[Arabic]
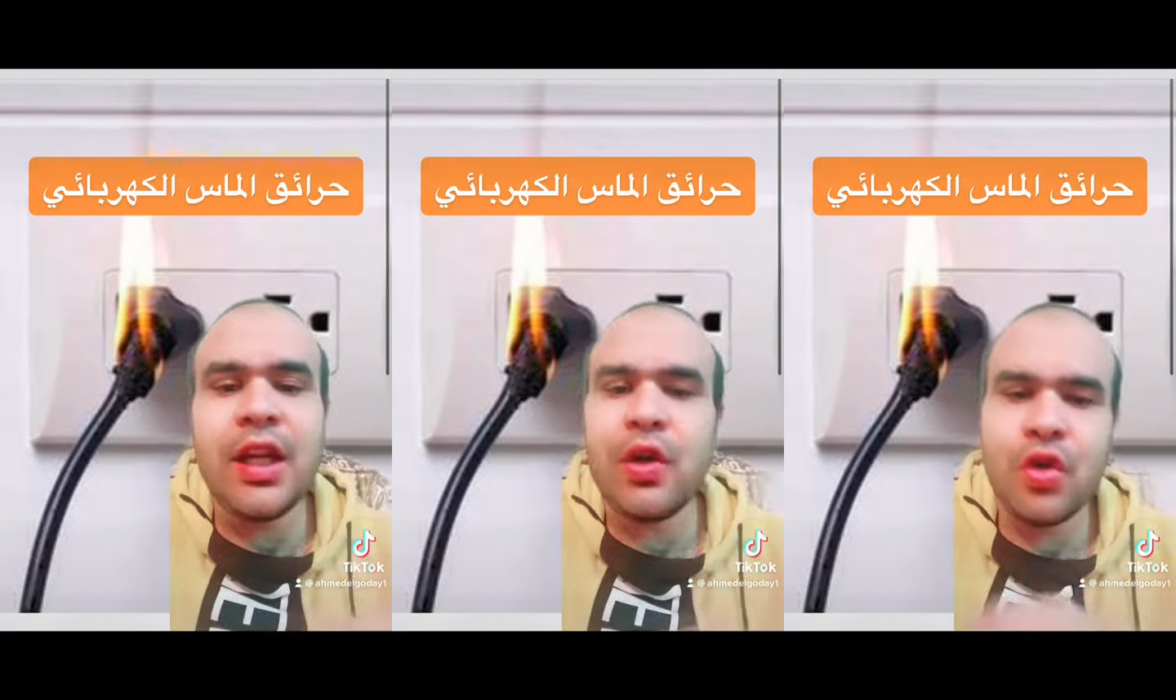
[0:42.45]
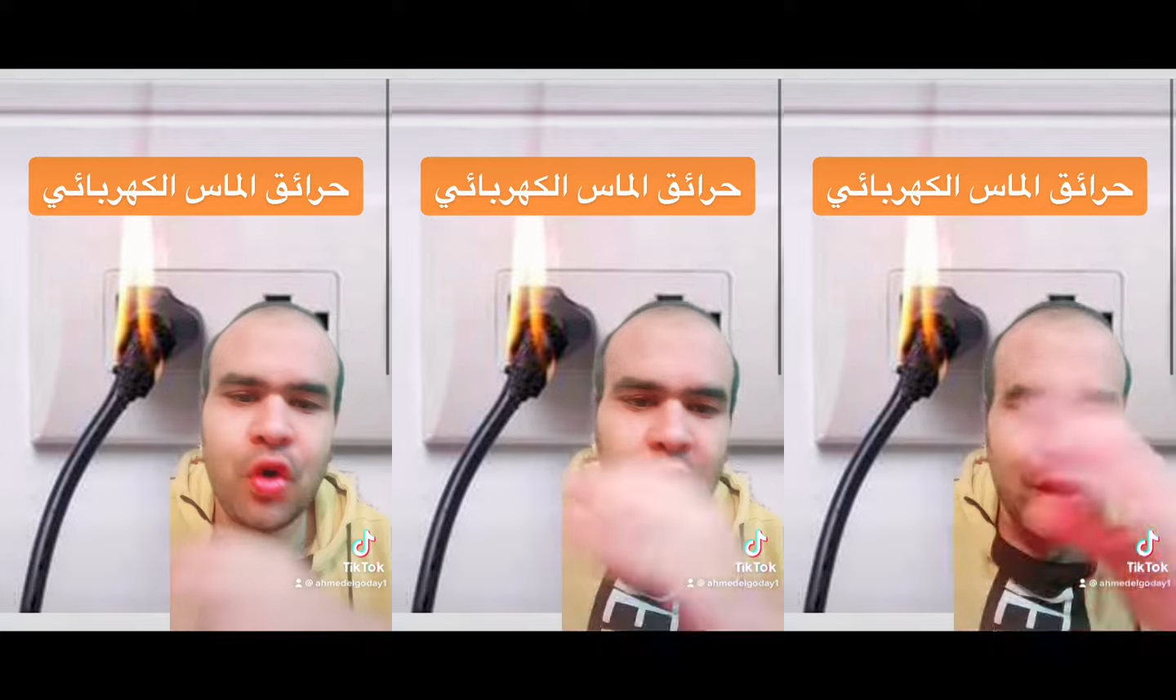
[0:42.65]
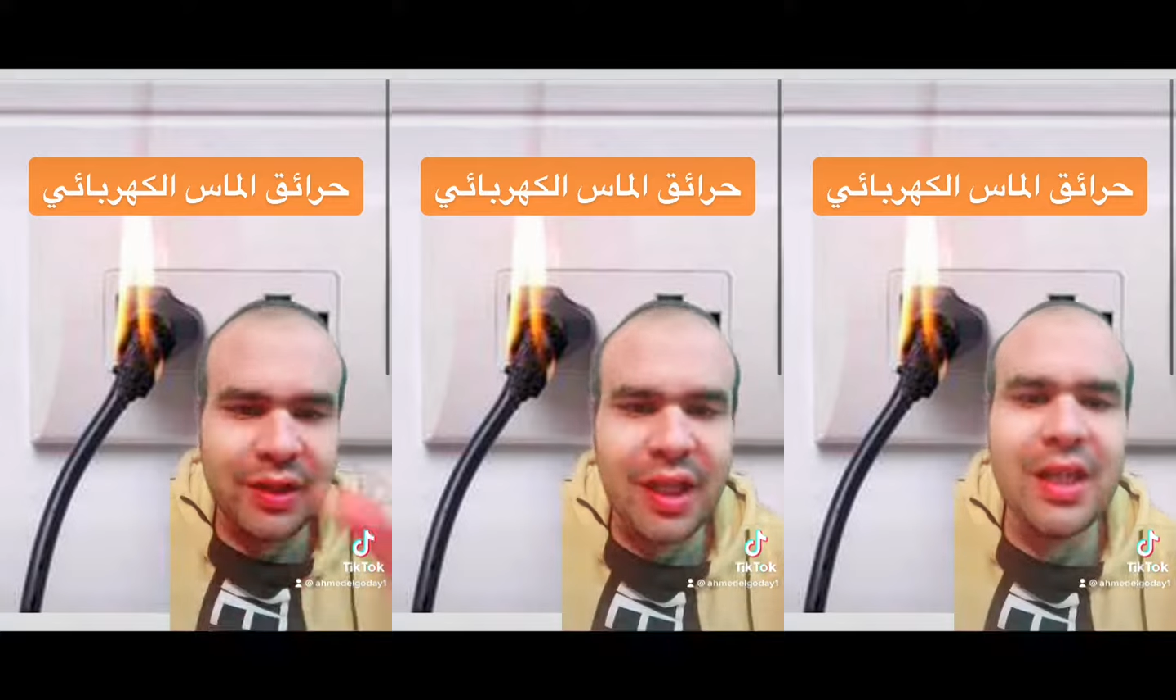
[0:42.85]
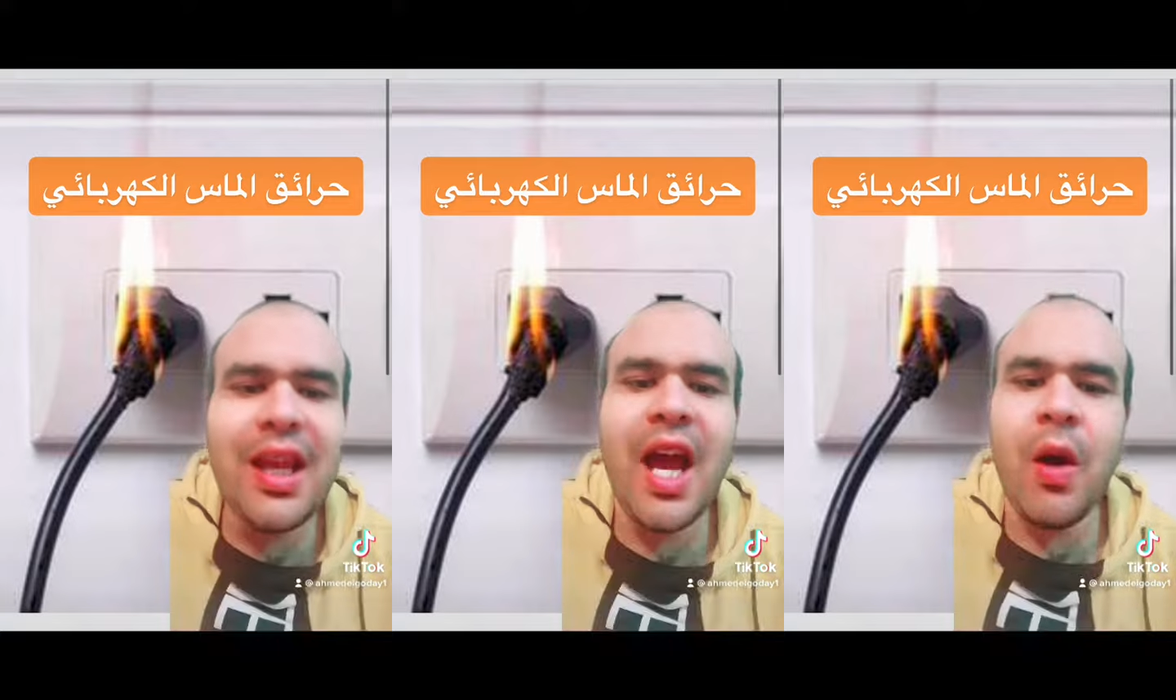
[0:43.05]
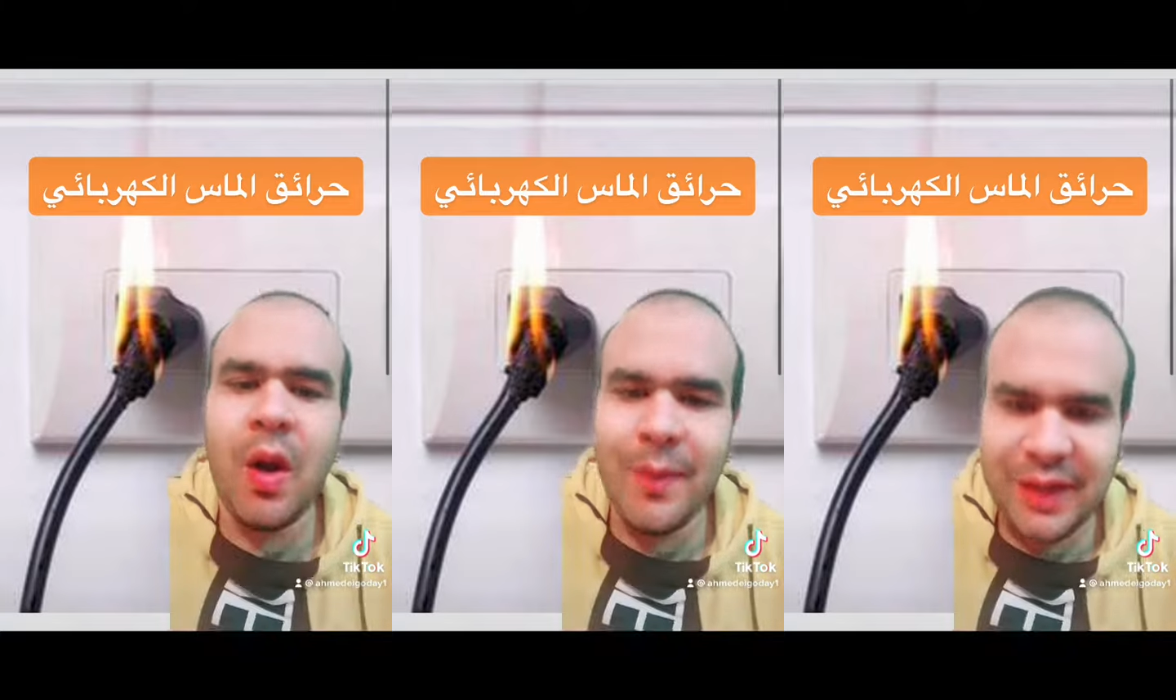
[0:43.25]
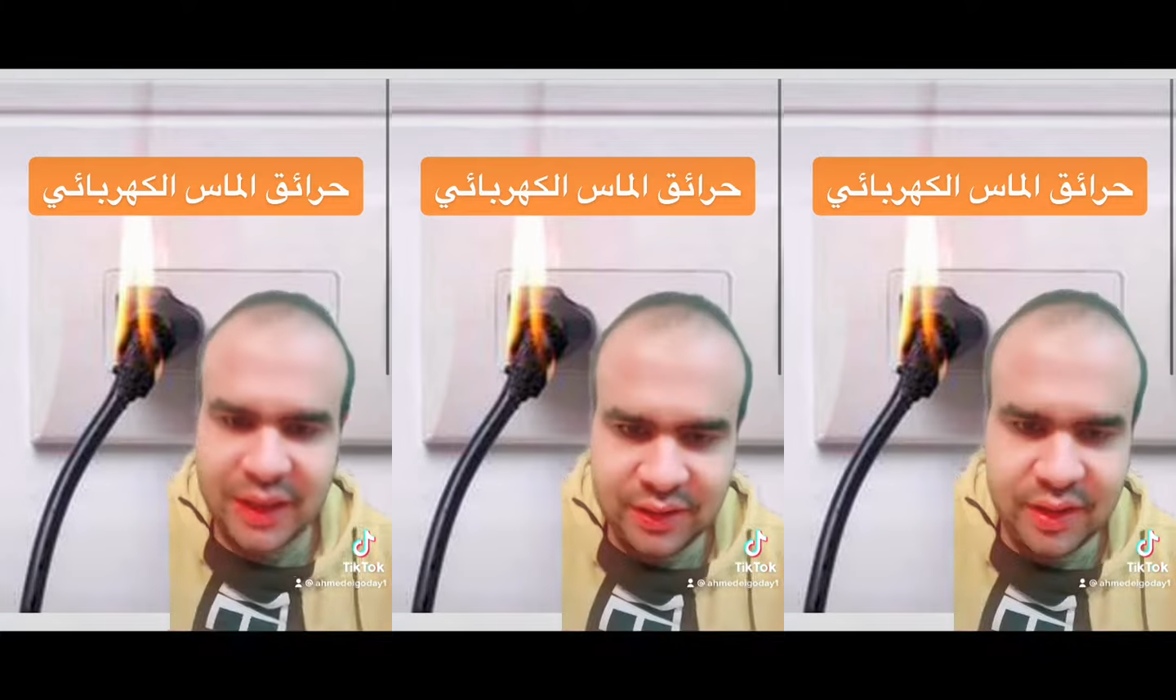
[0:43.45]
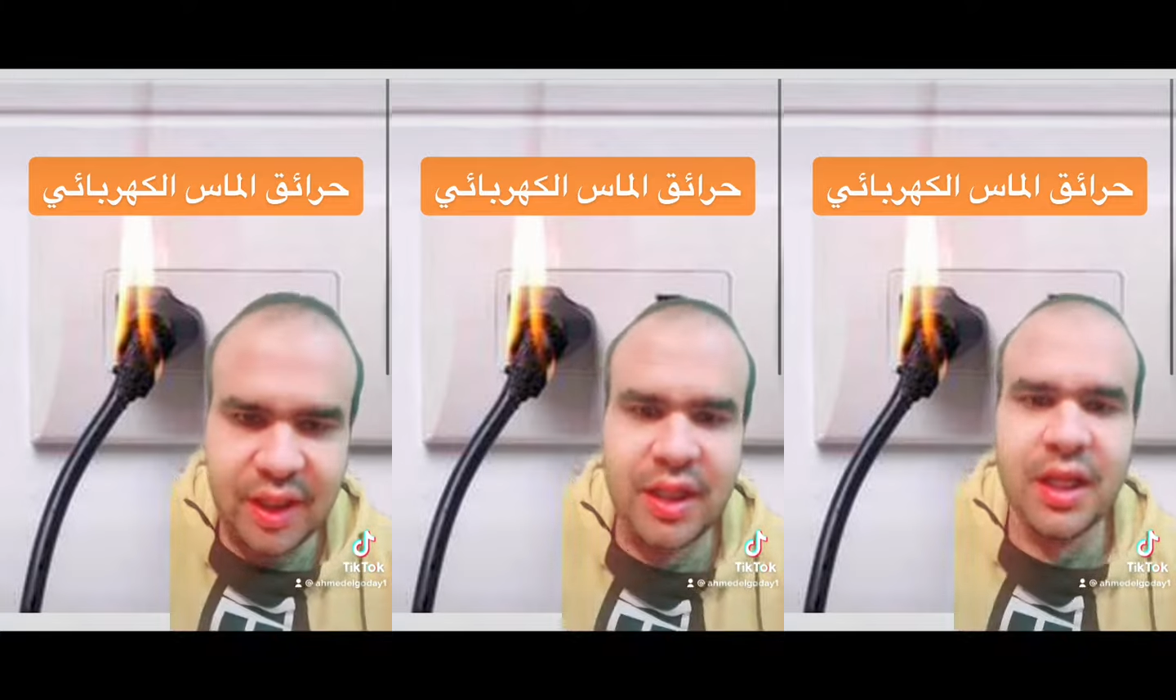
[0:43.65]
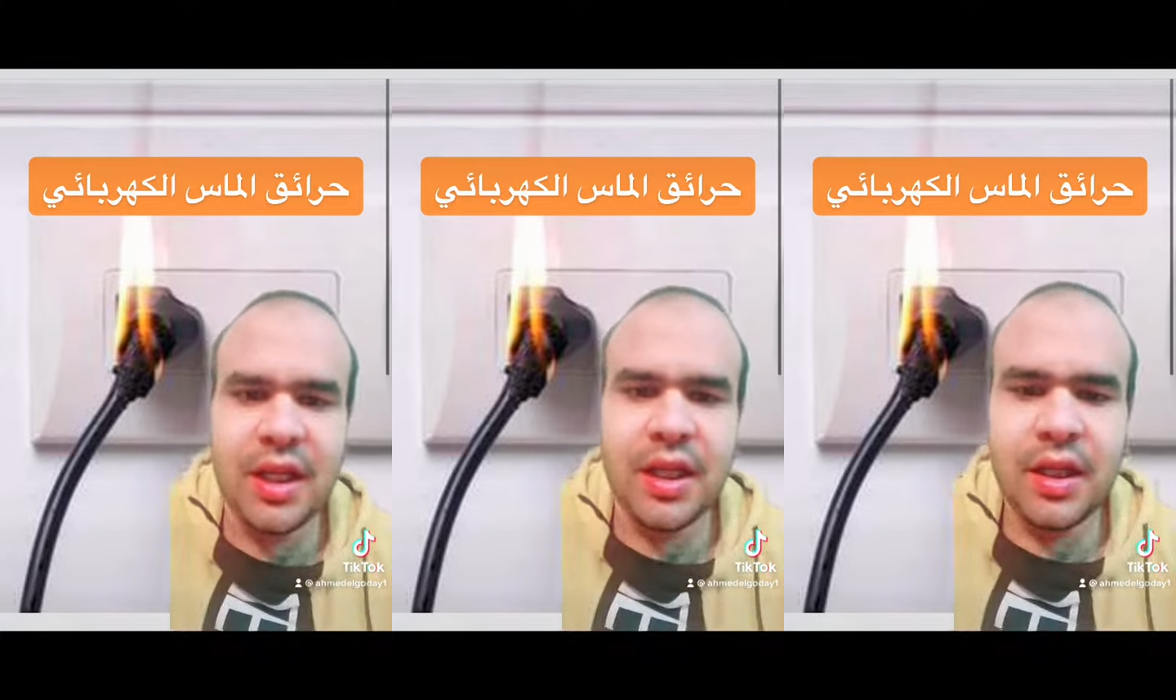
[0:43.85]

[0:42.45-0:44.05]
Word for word: لشقق تانية او اماكن تانية